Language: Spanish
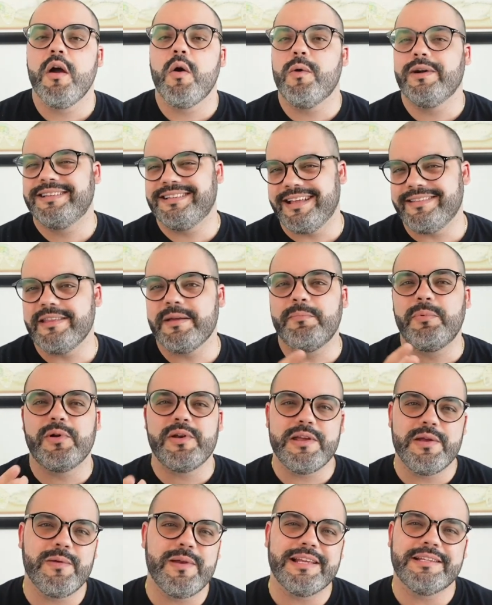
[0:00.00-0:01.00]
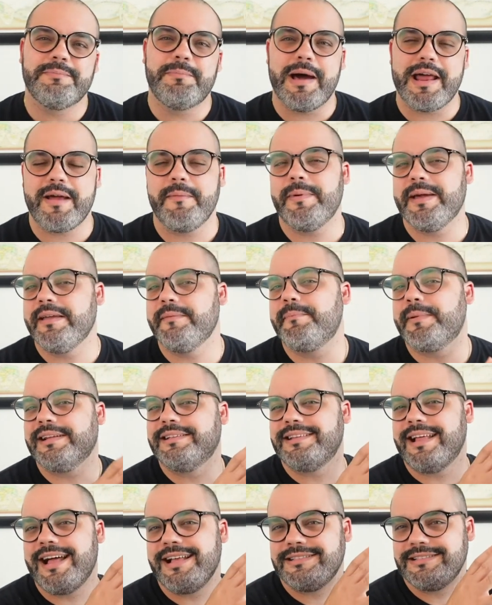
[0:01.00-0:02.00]
o están disponibles para pedir
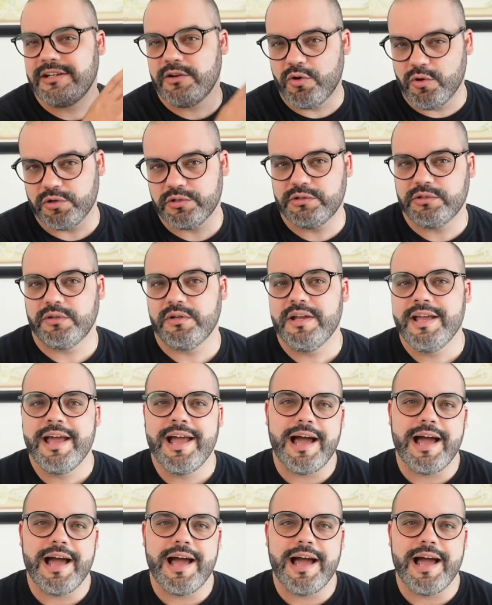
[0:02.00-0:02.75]
prestadas en corto.